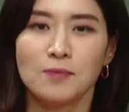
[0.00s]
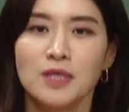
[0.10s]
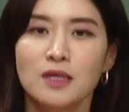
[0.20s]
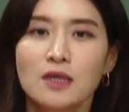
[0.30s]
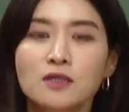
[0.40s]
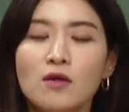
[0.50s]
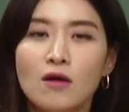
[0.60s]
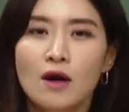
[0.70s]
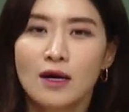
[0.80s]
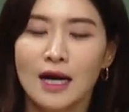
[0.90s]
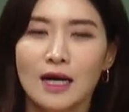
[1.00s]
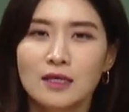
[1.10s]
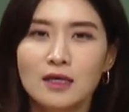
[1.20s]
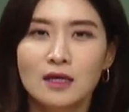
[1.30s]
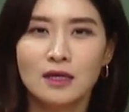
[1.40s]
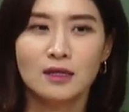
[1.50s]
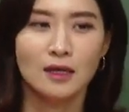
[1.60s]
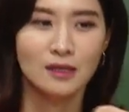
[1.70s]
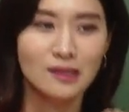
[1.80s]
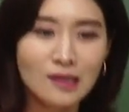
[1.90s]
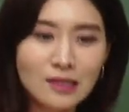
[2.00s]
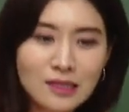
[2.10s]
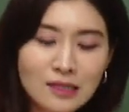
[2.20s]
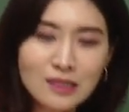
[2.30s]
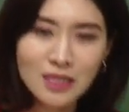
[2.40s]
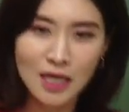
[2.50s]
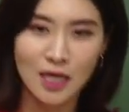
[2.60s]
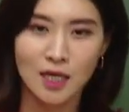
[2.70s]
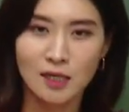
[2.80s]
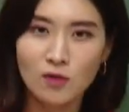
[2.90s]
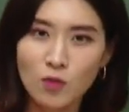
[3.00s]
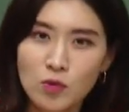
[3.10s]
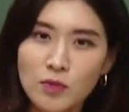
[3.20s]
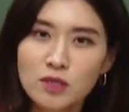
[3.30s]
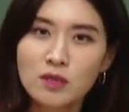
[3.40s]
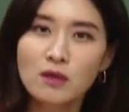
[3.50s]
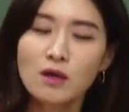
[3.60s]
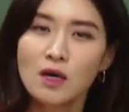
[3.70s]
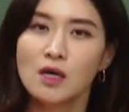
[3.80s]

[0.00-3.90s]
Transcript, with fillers: 암기해서가 아니라 얘들아 이 텍스트를 잘 읽어보면서